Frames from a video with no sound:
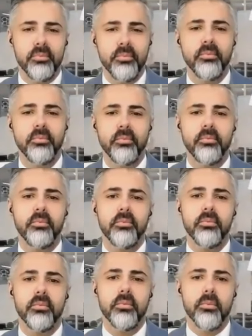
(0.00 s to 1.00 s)
إعطاء
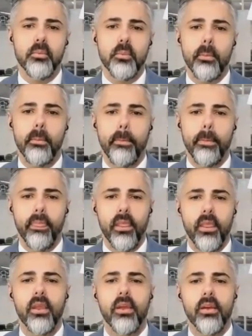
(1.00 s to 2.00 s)
السوق أي إشارة
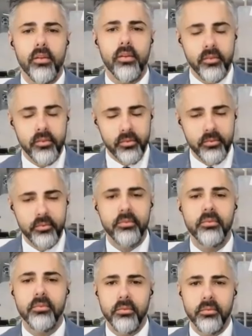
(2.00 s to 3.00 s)
حول آه،
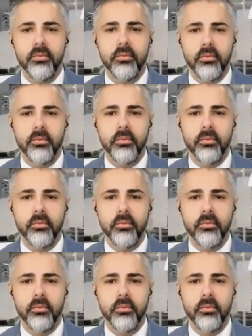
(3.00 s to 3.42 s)
يعني كيف